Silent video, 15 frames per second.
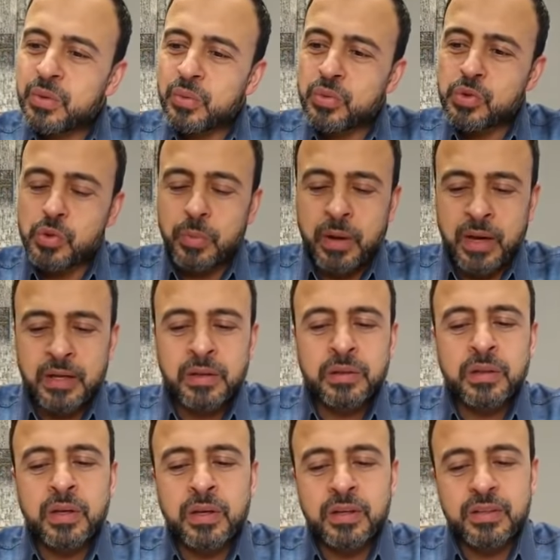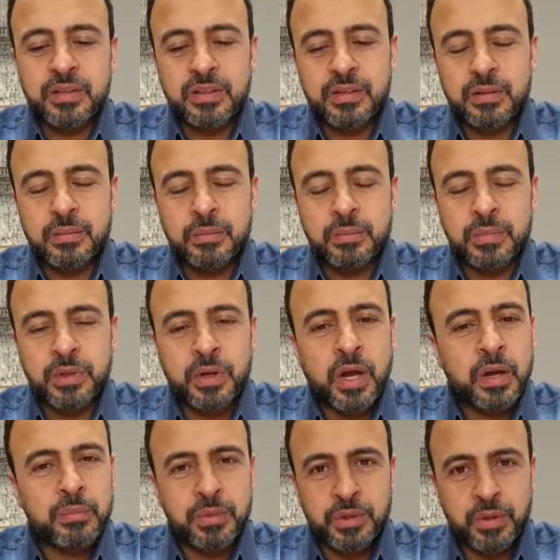وسبحان الله من
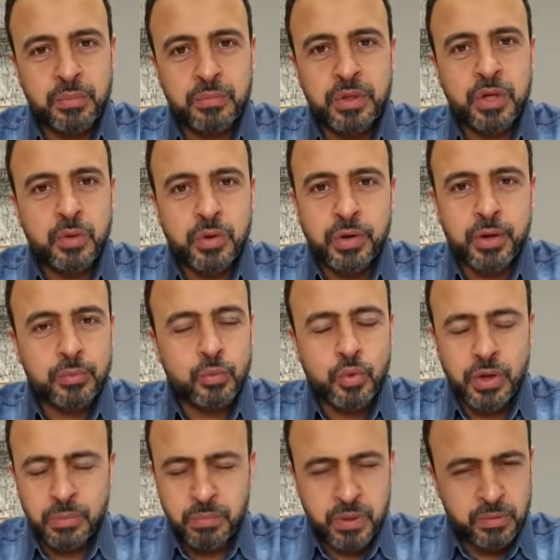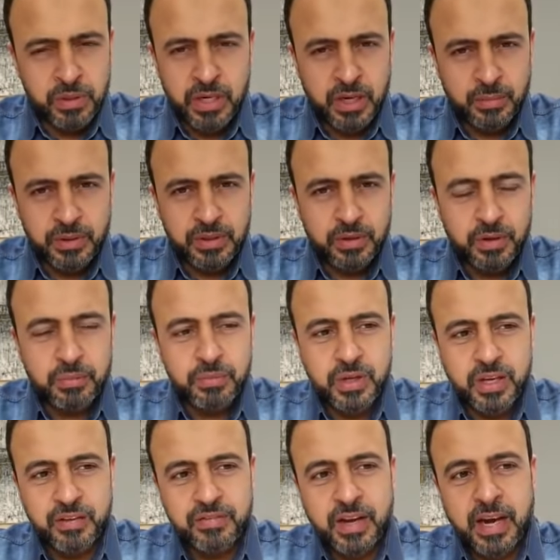رحمة ربنا وكرمه وأما بنعمة
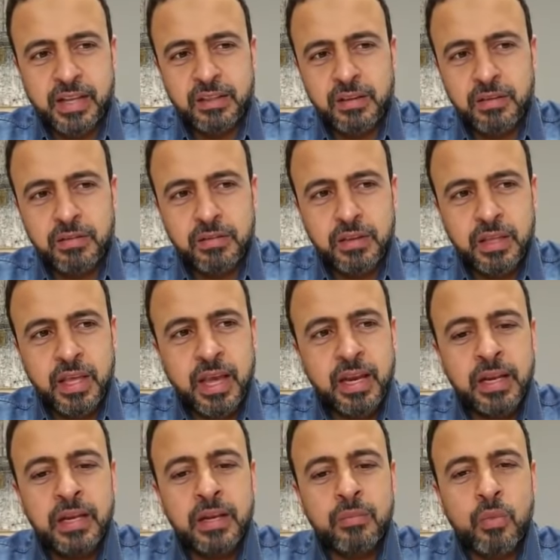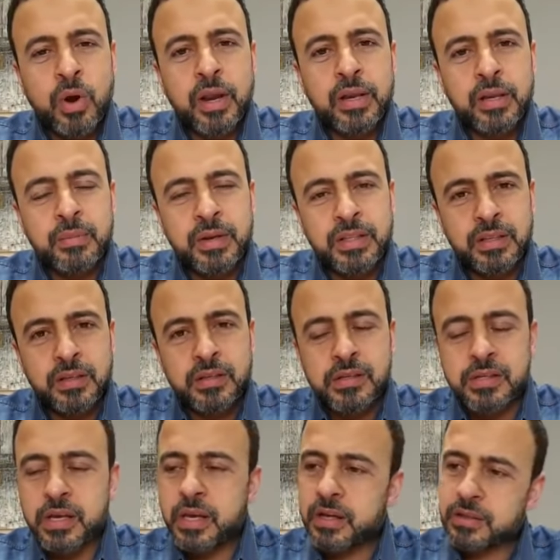ربك فحدث كان للمعلمات
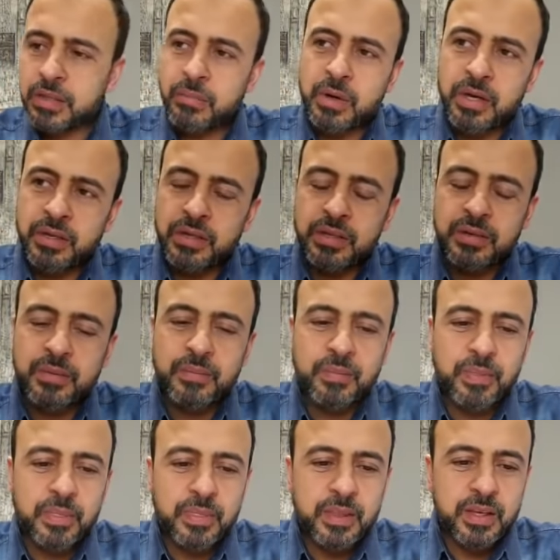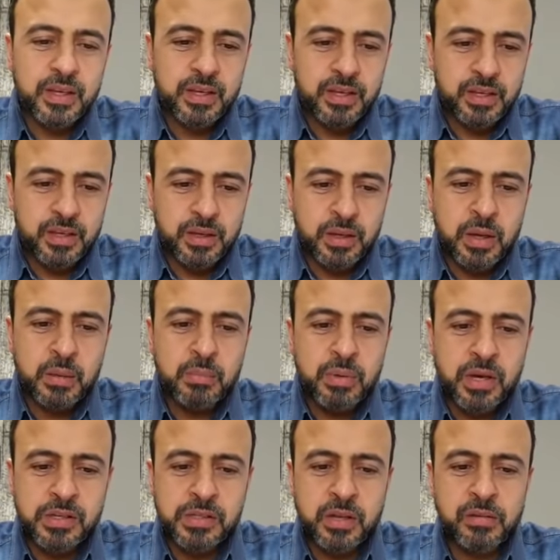النساء طبعا جنب
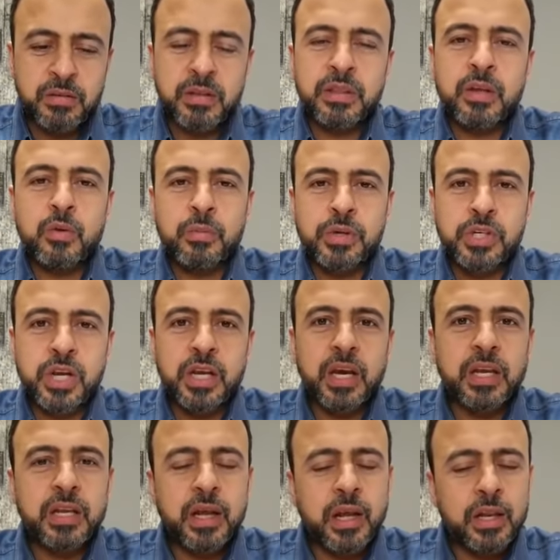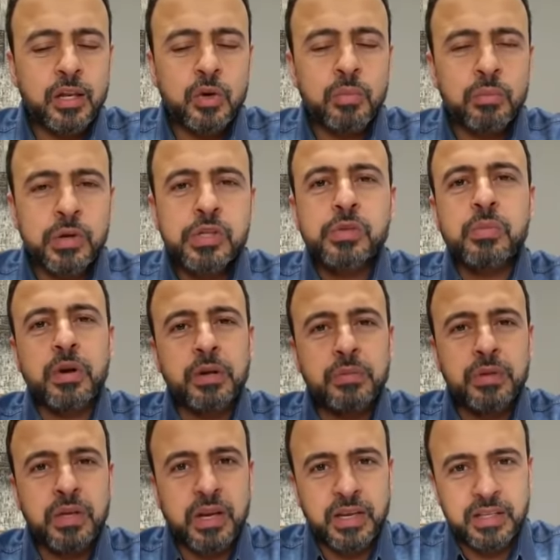أساتذتنا ومشايخنا كان ليهم بصمة
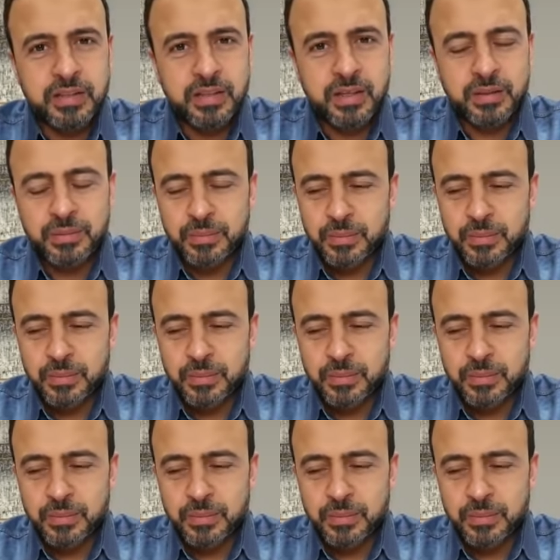كبيرة جداً